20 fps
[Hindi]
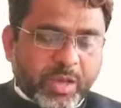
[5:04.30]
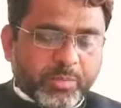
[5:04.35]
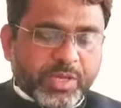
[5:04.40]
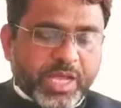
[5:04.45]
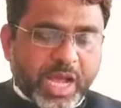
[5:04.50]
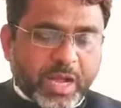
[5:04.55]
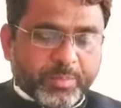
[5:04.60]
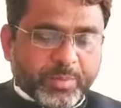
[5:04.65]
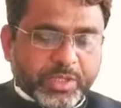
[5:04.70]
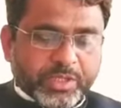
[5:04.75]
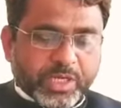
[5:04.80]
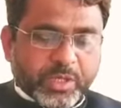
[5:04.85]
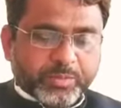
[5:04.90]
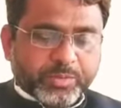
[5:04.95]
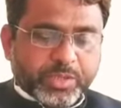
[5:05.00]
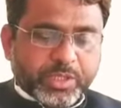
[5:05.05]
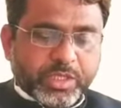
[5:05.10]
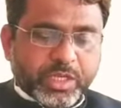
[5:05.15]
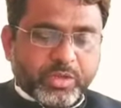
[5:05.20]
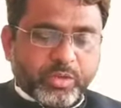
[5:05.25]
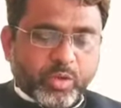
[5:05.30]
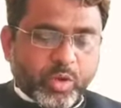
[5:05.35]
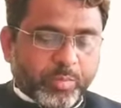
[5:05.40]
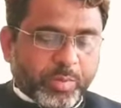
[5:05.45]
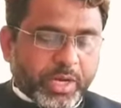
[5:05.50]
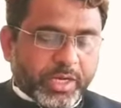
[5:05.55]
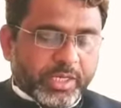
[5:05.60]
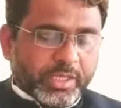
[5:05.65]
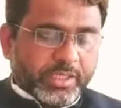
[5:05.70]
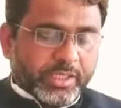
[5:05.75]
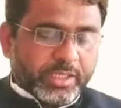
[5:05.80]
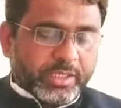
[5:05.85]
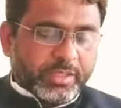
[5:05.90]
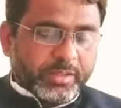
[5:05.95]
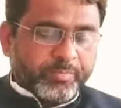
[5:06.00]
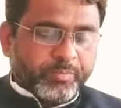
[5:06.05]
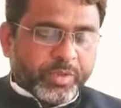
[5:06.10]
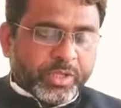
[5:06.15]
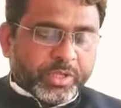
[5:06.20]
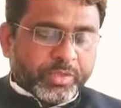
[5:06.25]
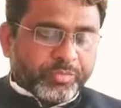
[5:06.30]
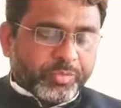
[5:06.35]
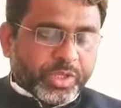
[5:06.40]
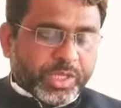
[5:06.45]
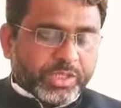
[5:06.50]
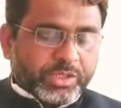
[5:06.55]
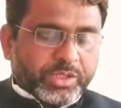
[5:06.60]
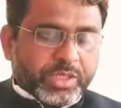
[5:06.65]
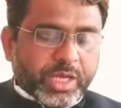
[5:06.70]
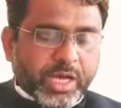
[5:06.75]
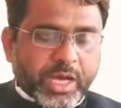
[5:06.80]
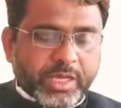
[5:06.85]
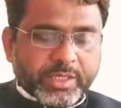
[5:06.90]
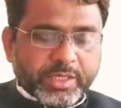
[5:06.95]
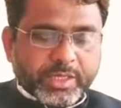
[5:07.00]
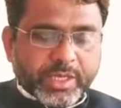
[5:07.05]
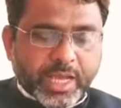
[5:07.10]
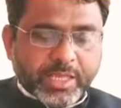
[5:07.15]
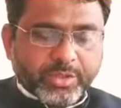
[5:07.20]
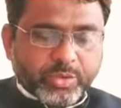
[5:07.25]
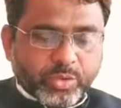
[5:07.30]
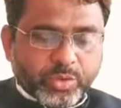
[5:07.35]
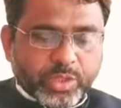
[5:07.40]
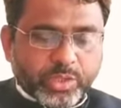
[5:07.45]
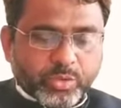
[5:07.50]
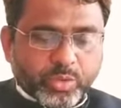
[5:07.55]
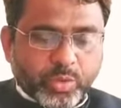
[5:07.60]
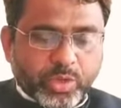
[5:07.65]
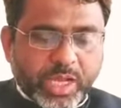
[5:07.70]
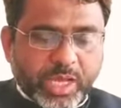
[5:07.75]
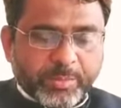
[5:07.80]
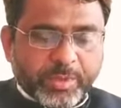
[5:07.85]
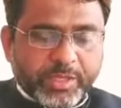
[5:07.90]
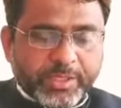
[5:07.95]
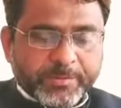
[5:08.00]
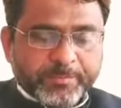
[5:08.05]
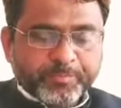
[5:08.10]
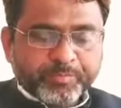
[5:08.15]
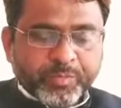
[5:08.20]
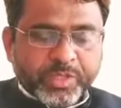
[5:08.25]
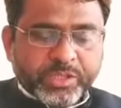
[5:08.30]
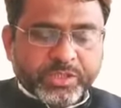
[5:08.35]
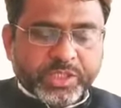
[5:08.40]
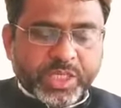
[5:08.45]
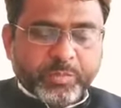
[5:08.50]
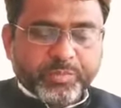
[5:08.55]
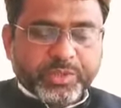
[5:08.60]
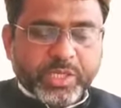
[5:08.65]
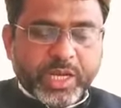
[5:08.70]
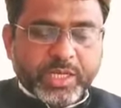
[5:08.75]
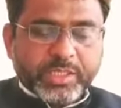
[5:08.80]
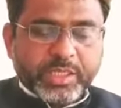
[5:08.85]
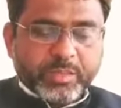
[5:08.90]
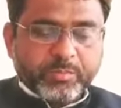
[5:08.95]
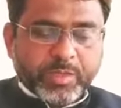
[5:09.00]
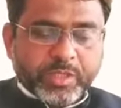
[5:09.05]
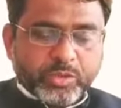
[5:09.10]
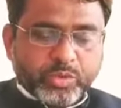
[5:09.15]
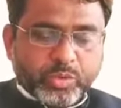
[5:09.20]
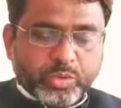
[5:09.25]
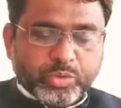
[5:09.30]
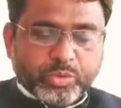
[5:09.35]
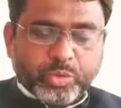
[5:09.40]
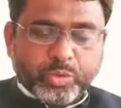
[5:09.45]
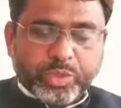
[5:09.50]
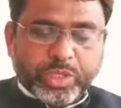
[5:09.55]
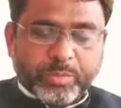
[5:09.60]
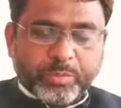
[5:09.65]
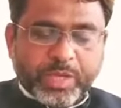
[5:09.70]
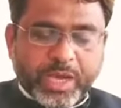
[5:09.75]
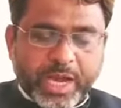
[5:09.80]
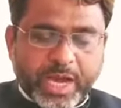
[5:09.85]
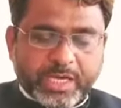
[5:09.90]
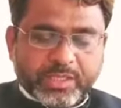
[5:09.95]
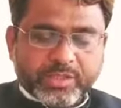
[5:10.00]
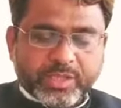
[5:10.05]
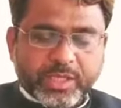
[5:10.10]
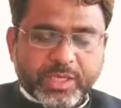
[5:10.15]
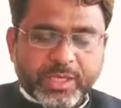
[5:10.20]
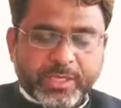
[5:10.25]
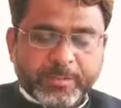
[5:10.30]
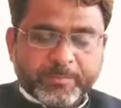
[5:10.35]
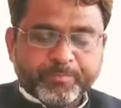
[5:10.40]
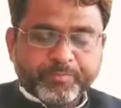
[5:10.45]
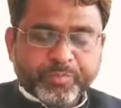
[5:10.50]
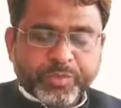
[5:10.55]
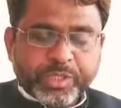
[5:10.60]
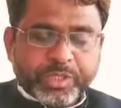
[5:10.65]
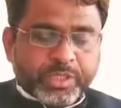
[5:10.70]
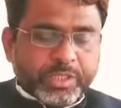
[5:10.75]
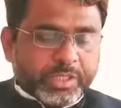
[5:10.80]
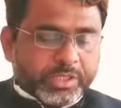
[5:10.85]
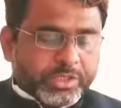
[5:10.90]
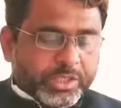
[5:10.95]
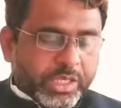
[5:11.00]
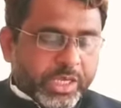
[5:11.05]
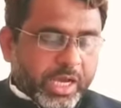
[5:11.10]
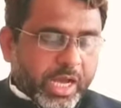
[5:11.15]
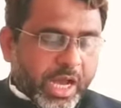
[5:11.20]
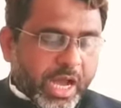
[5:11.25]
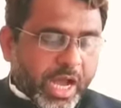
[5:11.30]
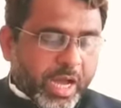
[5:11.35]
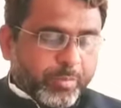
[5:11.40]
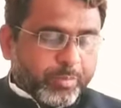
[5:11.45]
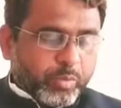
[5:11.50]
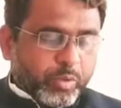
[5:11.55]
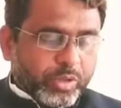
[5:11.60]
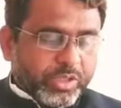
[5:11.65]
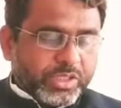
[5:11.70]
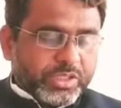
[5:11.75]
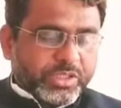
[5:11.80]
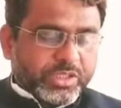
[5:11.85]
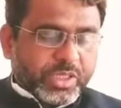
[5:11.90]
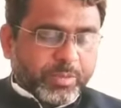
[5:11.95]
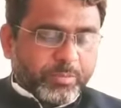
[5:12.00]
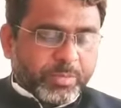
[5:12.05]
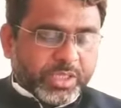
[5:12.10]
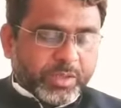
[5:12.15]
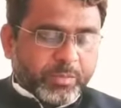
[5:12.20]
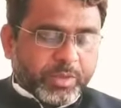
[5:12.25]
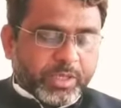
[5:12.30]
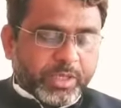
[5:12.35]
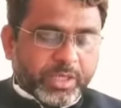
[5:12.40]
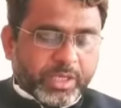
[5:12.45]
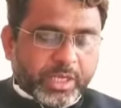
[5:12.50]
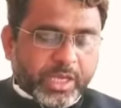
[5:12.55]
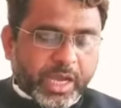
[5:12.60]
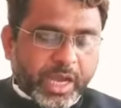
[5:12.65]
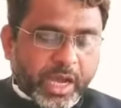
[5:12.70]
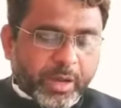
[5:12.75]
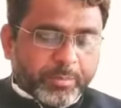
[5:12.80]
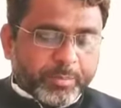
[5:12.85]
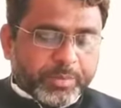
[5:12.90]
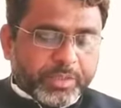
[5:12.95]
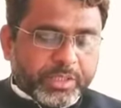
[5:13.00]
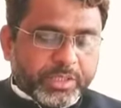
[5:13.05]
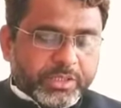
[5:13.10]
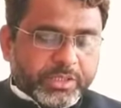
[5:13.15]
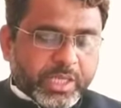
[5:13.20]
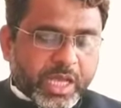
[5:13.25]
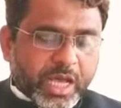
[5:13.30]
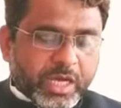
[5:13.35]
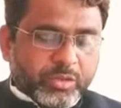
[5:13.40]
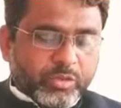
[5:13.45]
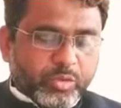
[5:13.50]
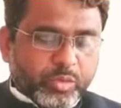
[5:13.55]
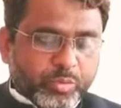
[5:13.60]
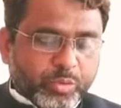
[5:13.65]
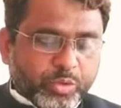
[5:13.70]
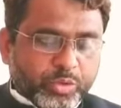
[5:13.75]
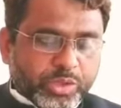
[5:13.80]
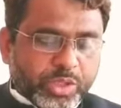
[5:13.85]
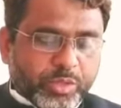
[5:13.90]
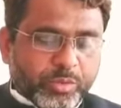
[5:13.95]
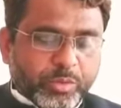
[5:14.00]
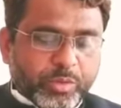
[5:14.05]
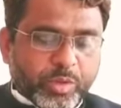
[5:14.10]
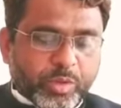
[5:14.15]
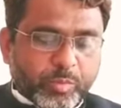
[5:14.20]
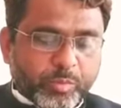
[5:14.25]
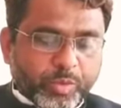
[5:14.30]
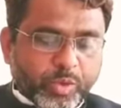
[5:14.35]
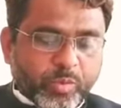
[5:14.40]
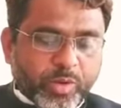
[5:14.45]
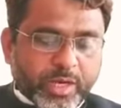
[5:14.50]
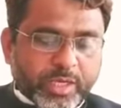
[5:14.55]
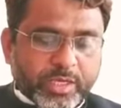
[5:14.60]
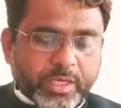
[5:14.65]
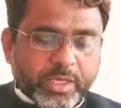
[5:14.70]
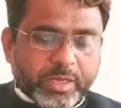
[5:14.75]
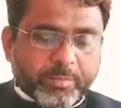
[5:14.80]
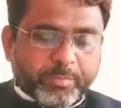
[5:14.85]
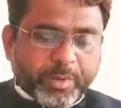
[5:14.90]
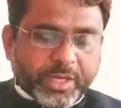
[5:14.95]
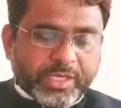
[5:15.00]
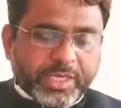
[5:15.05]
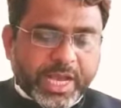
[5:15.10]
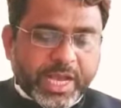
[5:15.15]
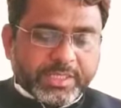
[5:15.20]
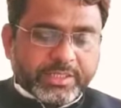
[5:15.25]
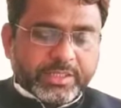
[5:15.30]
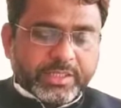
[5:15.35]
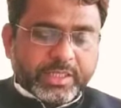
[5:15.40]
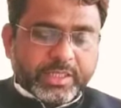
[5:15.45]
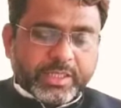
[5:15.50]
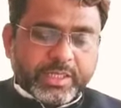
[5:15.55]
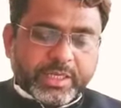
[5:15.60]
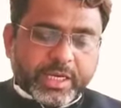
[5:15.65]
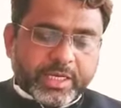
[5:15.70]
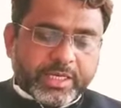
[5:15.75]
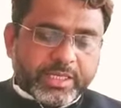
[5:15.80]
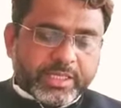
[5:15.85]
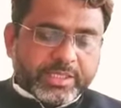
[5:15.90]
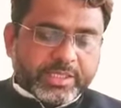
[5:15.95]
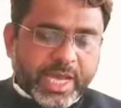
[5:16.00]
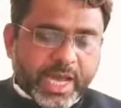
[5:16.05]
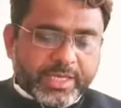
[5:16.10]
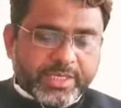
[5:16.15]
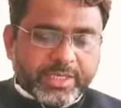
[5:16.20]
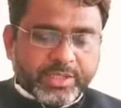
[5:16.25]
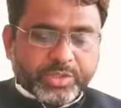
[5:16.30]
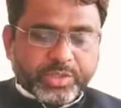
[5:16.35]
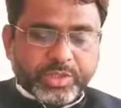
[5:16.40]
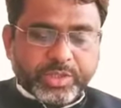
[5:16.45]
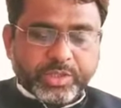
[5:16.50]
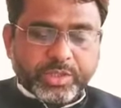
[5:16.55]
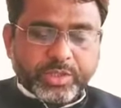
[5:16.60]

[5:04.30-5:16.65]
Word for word: भी आपके तरफ से नहीं हो पा रही है देश के अन्य राज्यों की तुलना में सबसे अधिक मजदूर चूंकि बिहार से हैं इसलिए आपको इस संबंध में अपनी सहानुभूति पूर्वक प्रयास करनी चाहिए थी